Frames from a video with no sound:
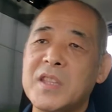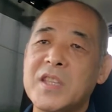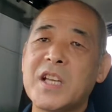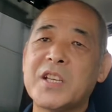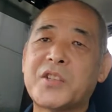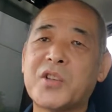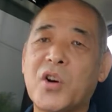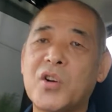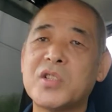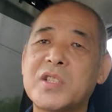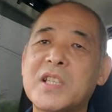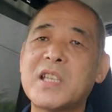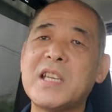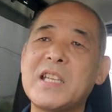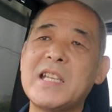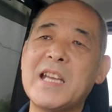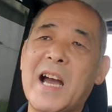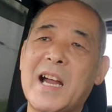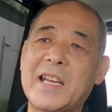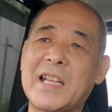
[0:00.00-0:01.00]
で正
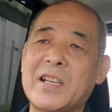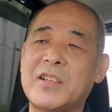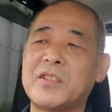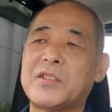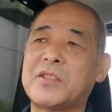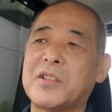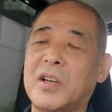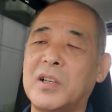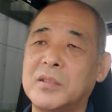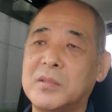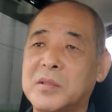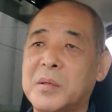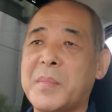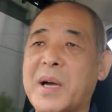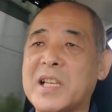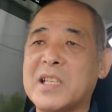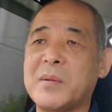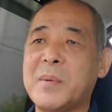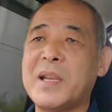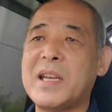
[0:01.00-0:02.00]
直にやれる人
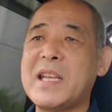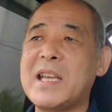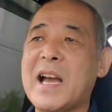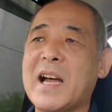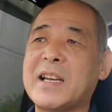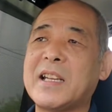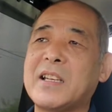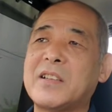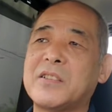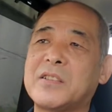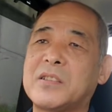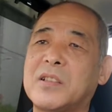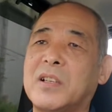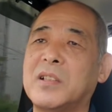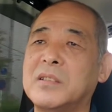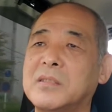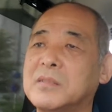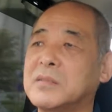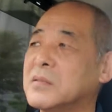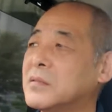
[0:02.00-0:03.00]
真面目にやれる
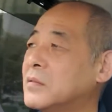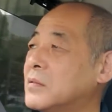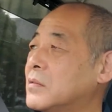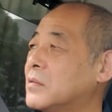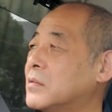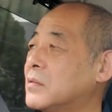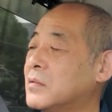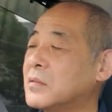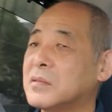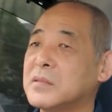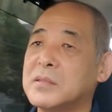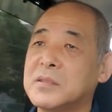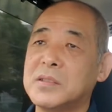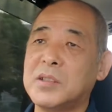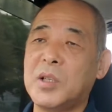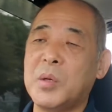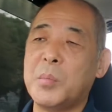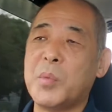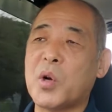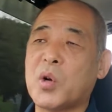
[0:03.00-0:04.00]
人
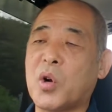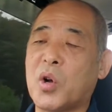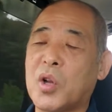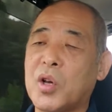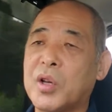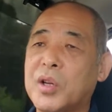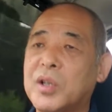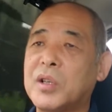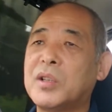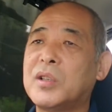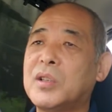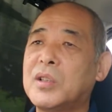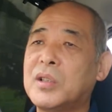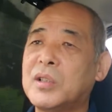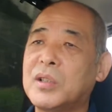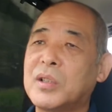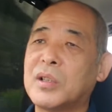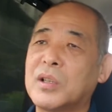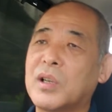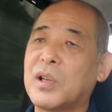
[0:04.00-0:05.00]
もうこ
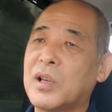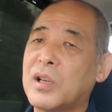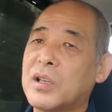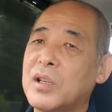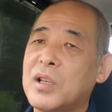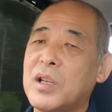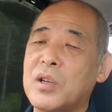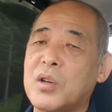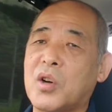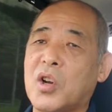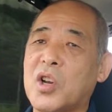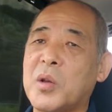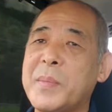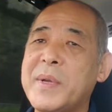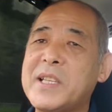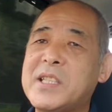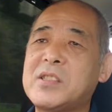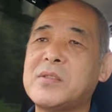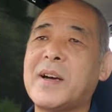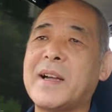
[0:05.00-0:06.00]
のこの
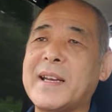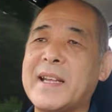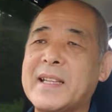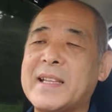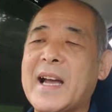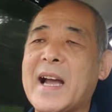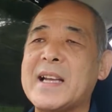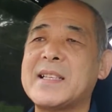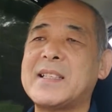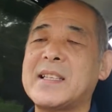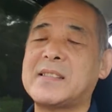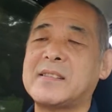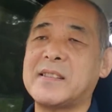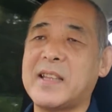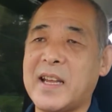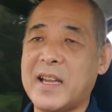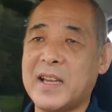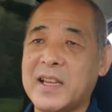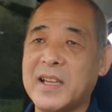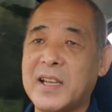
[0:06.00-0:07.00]
3つはね大事です
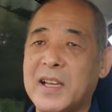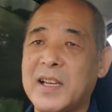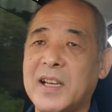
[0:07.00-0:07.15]
ね